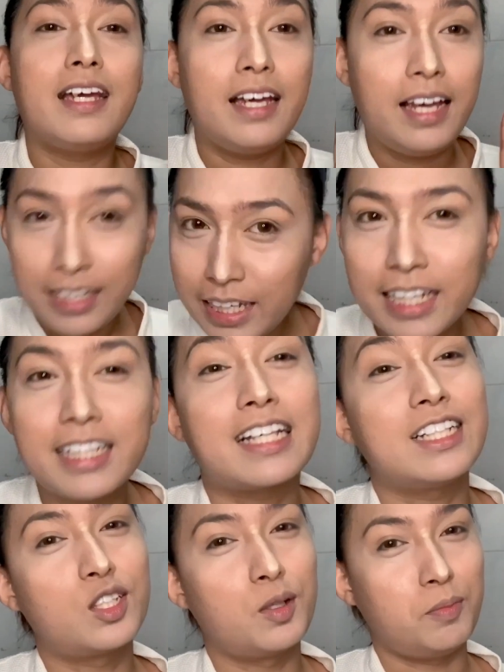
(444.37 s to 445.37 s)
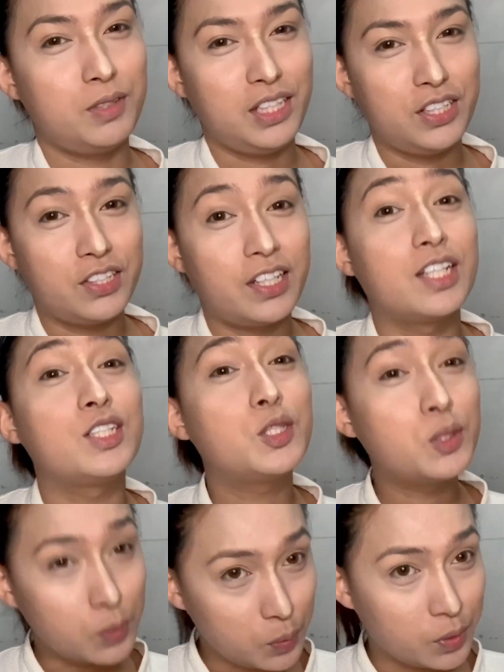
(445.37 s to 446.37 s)
i-discuss ko po sa inyo yan
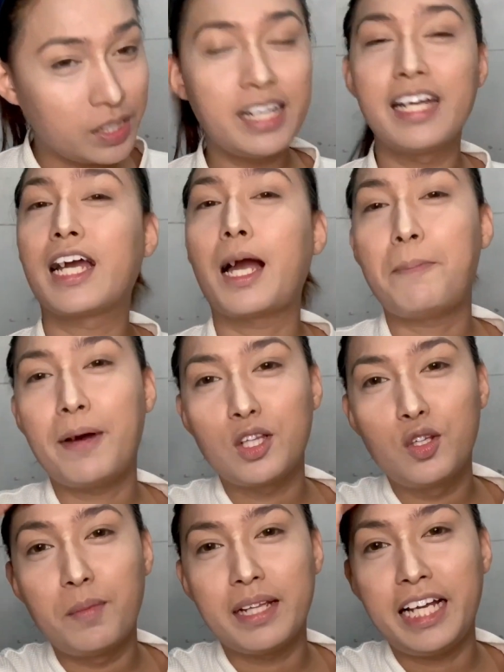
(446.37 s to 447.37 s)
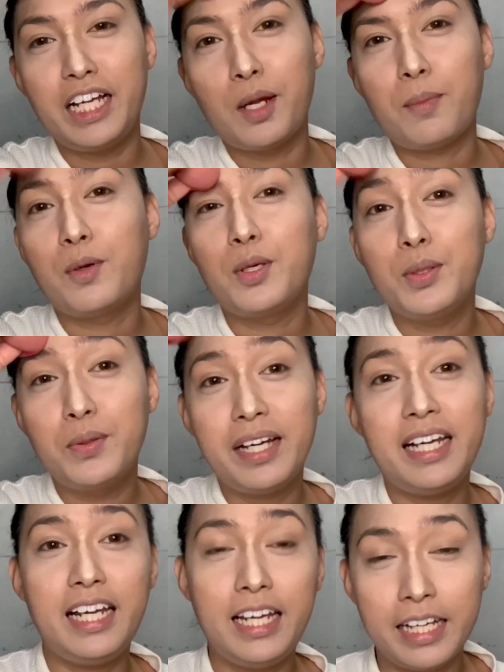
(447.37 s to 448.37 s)
soon kapag dumating na po yung
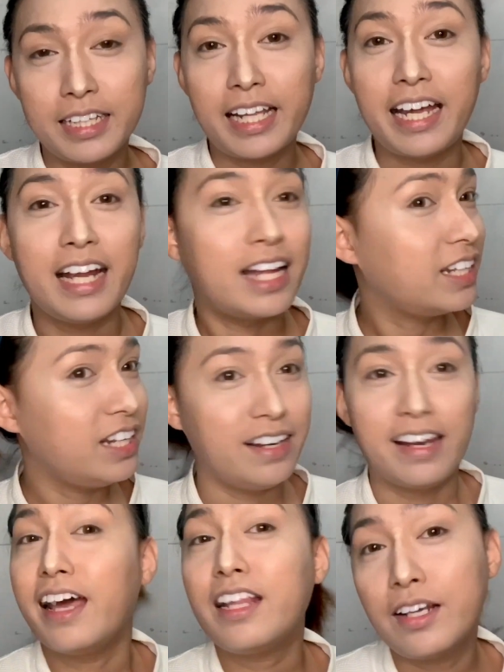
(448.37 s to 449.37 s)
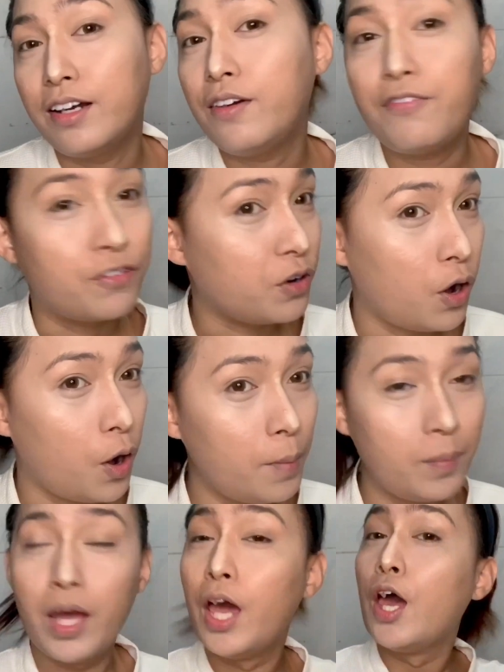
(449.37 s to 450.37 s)
hinihintay nating letter from
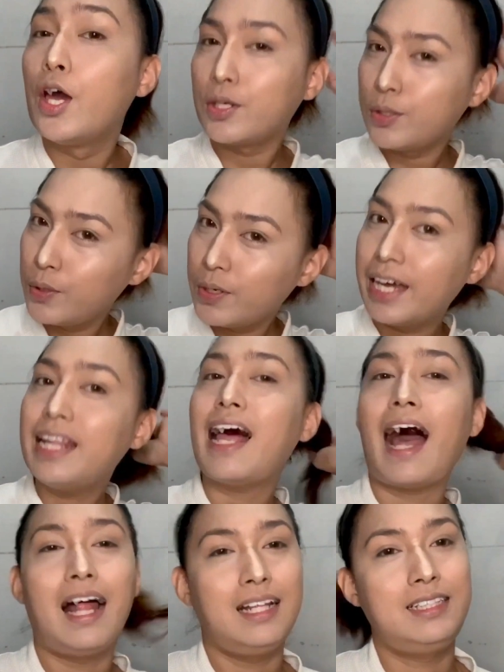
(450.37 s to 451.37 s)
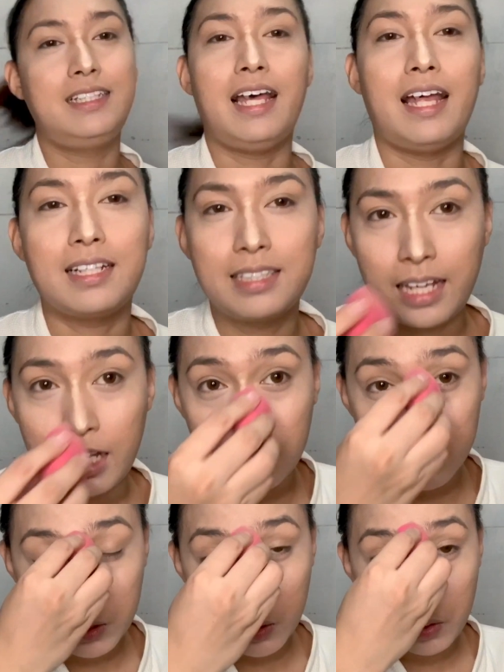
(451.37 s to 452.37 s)
Google AdSense. Ayan,
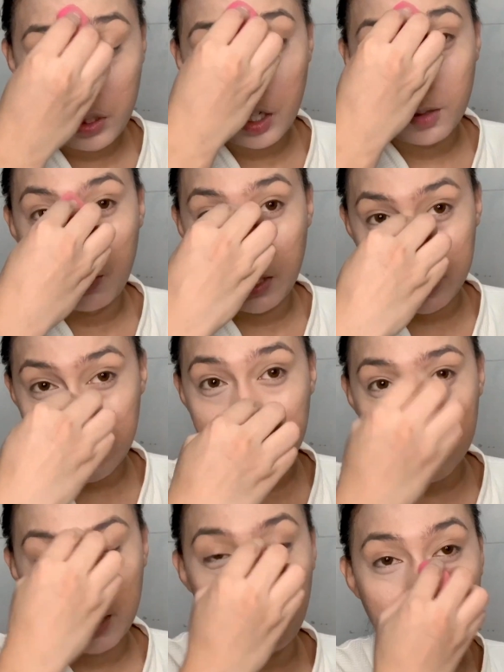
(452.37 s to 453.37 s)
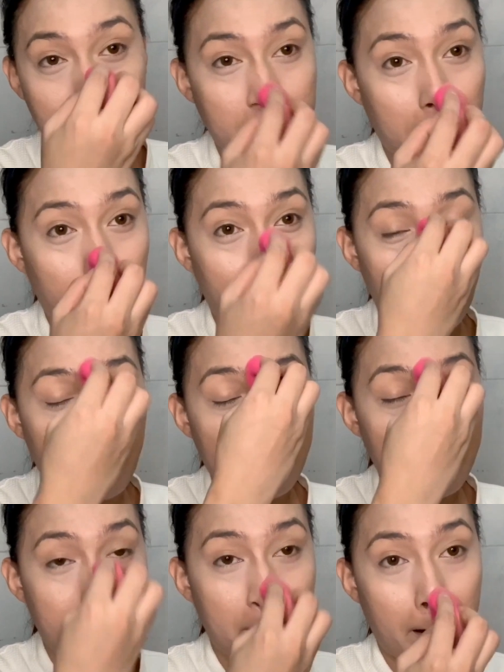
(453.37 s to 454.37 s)
so hindi ko muna siya sasabihin ngayon.
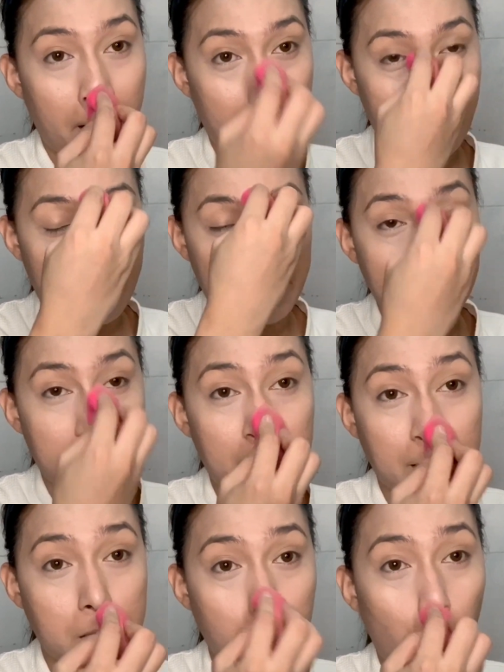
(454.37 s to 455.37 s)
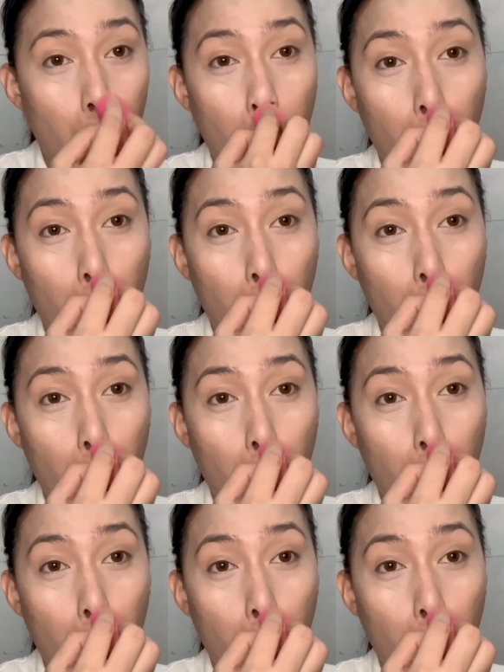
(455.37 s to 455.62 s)
Ayan, so